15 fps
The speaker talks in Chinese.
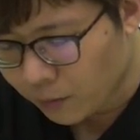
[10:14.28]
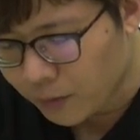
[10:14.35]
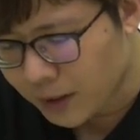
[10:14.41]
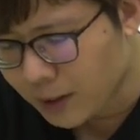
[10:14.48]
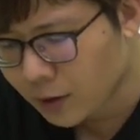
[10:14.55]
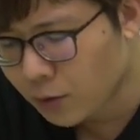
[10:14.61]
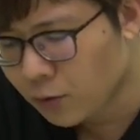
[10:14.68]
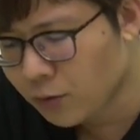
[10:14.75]
我
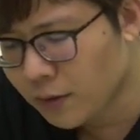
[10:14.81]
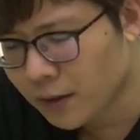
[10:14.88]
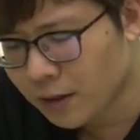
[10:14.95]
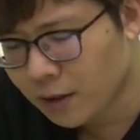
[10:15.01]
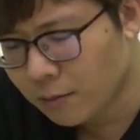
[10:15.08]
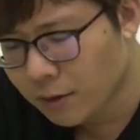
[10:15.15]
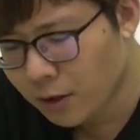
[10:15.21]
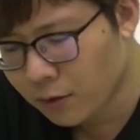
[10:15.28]
这个剧
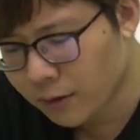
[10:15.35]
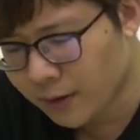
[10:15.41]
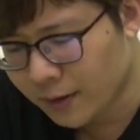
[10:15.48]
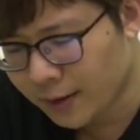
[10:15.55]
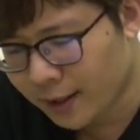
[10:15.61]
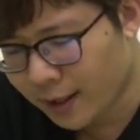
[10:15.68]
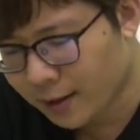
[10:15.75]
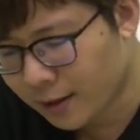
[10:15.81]
情里面有
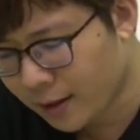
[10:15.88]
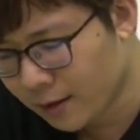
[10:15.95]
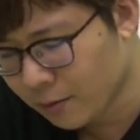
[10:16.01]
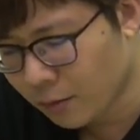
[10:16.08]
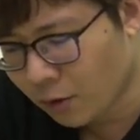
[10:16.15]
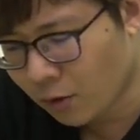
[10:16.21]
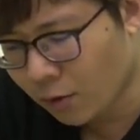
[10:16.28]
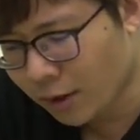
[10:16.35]
西卡奈
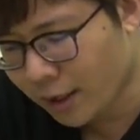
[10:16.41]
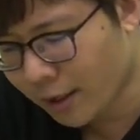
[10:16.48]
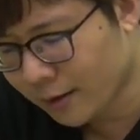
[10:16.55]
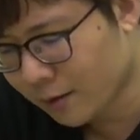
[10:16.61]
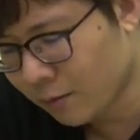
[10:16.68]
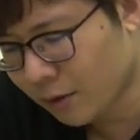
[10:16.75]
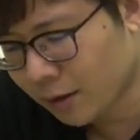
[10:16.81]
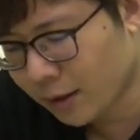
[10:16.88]
什么
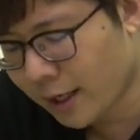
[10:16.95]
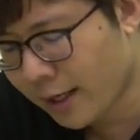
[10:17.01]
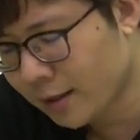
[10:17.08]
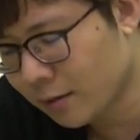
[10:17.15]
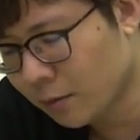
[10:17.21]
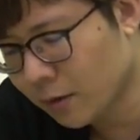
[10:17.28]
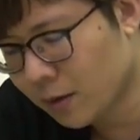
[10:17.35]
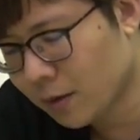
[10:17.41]
ホカ什么
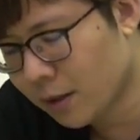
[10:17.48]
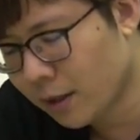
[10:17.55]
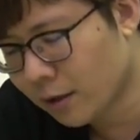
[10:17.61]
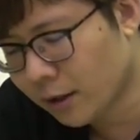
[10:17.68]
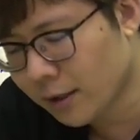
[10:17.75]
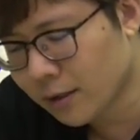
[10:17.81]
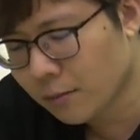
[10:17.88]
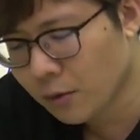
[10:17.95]
奈什么之
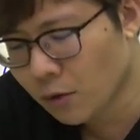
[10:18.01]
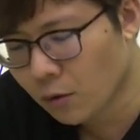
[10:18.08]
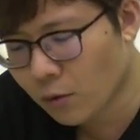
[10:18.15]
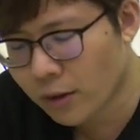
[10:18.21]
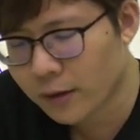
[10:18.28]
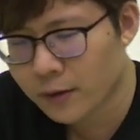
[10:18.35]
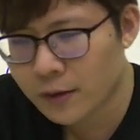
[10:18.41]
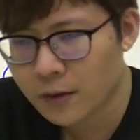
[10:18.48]
类的，但是没
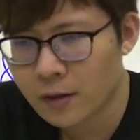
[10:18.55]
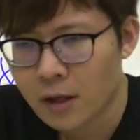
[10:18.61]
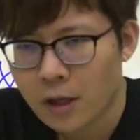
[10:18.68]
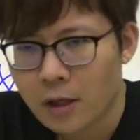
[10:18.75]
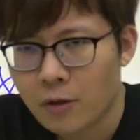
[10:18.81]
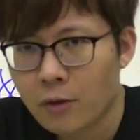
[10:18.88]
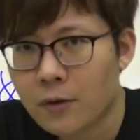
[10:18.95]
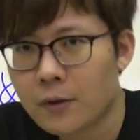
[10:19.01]
有关系，
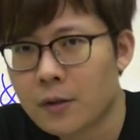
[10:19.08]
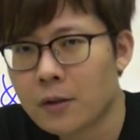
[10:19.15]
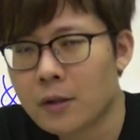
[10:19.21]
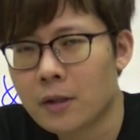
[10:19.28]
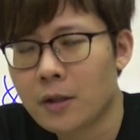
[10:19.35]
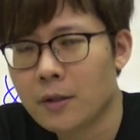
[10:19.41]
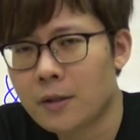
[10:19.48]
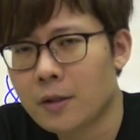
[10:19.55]
因为其
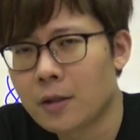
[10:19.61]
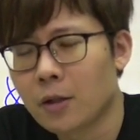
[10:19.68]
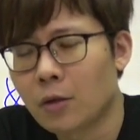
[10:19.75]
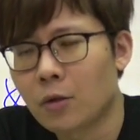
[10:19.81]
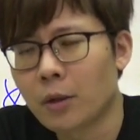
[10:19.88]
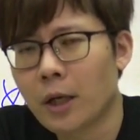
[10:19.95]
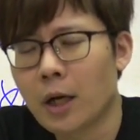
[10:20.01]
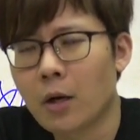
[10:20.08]
实这些字
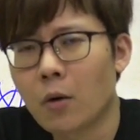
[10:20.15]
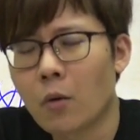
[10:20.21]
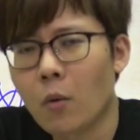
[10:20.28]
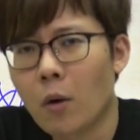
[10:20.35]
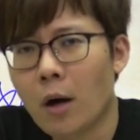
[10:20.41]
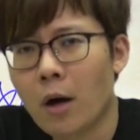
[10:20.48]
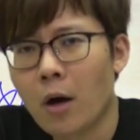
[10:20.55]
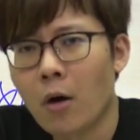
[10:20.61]
你都看
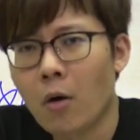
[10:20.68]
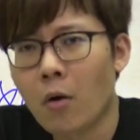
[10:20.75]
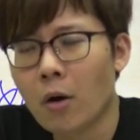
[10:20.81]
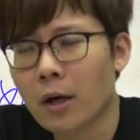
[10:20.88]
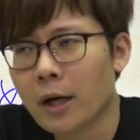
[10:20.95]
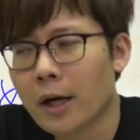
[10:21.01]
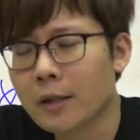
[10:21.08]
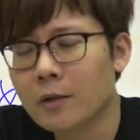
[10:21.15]
过啊。
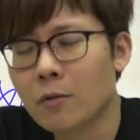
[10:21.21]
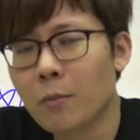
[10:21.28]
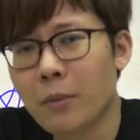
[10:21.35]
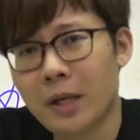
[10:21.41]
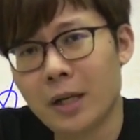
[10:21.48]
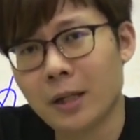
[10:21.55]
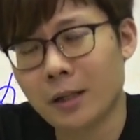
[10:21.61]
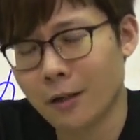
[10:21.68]
ホカ是
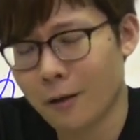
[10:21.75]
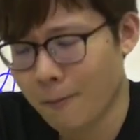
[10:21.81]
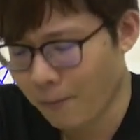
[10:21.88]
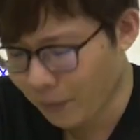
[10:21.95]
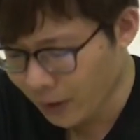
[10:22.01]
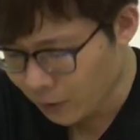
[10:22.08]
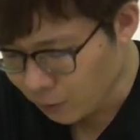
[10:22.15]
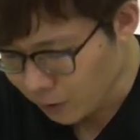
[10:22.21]
别的，
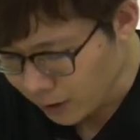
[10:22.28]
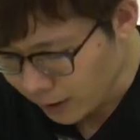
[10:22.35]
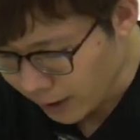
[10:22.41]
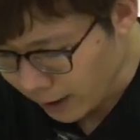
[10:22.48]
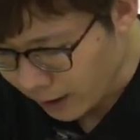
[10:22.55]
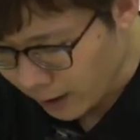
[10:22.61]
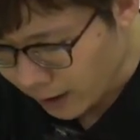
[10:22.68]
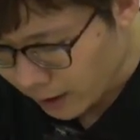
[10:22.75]
所以你
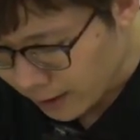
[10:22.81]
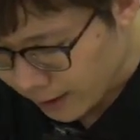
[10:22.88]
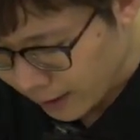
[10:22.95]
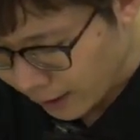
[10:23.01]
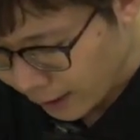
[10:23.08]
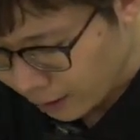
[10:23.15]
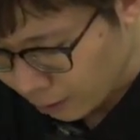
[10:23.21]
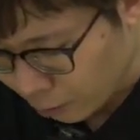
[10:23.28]
看，
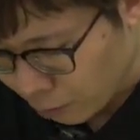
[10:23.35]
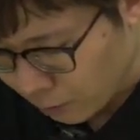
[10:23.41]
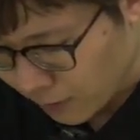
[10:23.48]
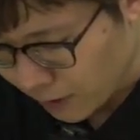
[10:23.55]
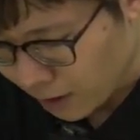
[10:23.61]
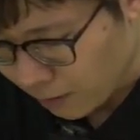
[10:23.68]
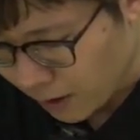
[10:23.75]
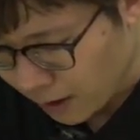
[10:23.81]
下看到句
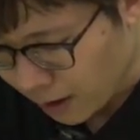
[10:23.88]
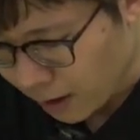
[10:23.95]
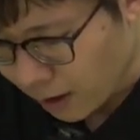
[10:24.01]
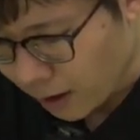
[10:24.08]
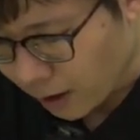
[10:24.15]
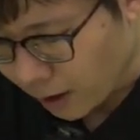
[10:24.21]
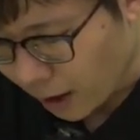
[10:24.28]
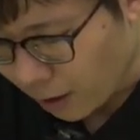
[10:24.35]
子里面、
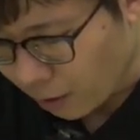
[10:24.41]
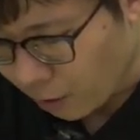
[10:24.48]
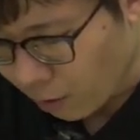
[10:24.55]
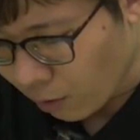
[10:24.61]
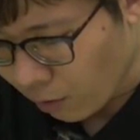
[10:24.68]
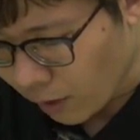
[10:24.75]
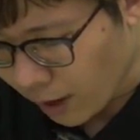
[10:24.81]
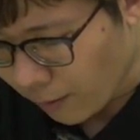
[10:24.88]
学
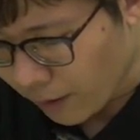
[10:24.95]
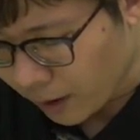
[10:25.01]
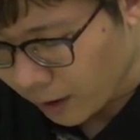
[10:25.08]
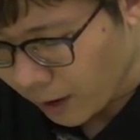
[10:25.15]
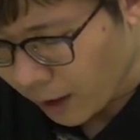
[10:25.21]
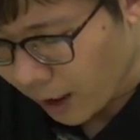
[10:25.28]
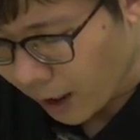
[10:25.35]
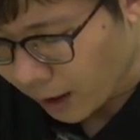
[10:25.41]
校やめ
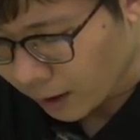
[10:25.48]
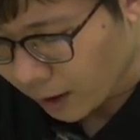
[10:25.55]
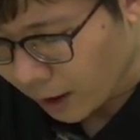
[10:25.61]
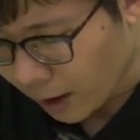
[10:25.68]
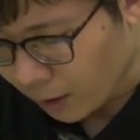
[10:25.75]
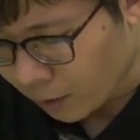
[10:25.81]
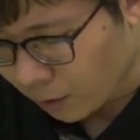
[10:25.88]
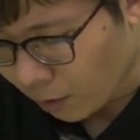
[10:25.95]
て
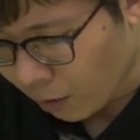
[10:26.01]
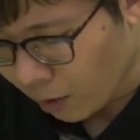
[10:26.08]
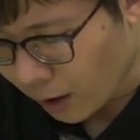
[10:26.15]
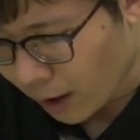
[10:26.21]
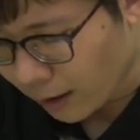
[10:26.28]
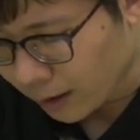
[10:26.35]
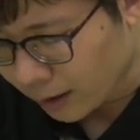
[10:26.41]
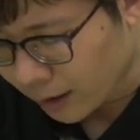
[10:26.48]
働く
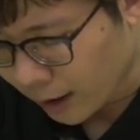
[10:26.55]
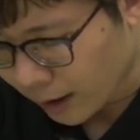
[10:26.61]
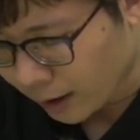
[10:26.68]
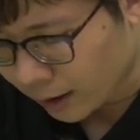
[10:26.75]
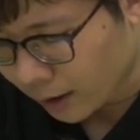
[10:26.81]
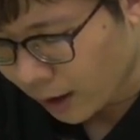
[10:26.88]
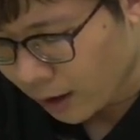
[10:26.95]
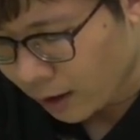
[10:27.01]
ホカナ
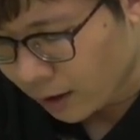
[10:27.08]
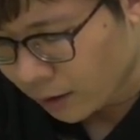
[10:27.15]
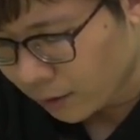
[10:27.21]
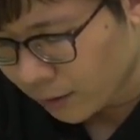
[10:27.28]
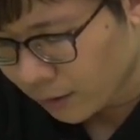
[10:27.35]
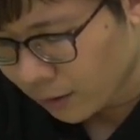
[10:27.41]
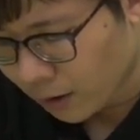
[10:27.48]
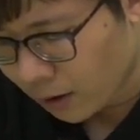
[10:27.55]
かった，
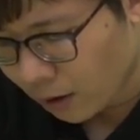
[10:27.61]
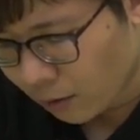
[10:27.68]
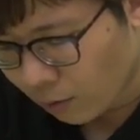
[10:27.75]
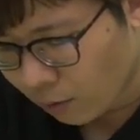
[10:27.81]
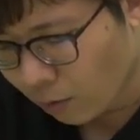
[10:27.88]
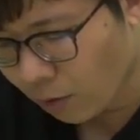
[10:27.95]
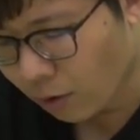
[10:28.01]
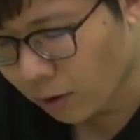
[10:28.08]
就是
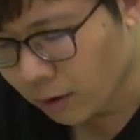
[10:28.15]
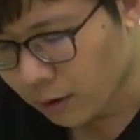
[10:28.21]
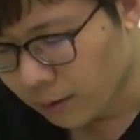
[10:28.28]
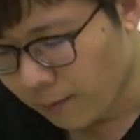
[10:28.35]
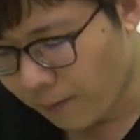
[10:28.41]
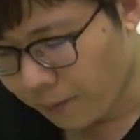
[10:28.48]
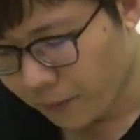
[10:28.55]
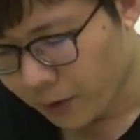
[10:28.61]
我，